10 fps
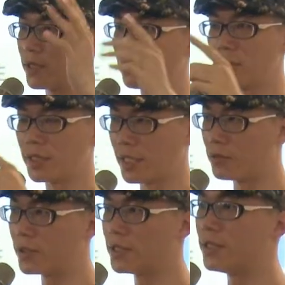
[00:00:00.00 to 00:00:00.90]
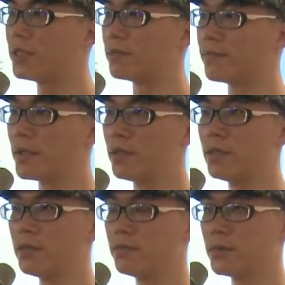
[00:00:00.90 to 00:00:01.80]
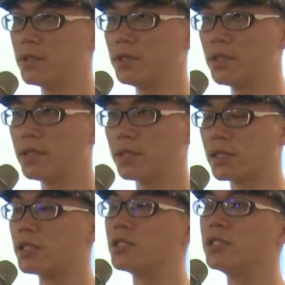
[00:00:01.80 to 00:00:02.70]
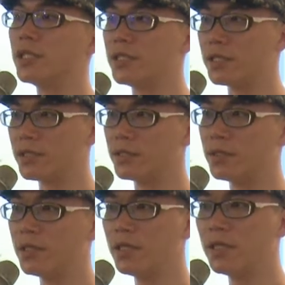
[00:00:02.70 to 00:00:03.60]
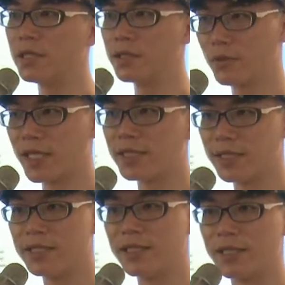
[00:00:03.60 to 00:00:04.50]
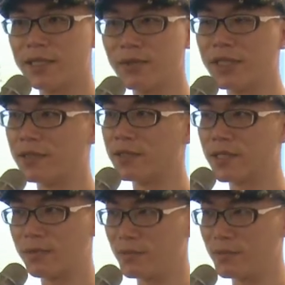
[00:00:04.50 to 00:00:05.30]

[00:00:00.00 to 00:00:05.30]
那对你来说是很是很可惜的一件事。这我可以理解，因为你知道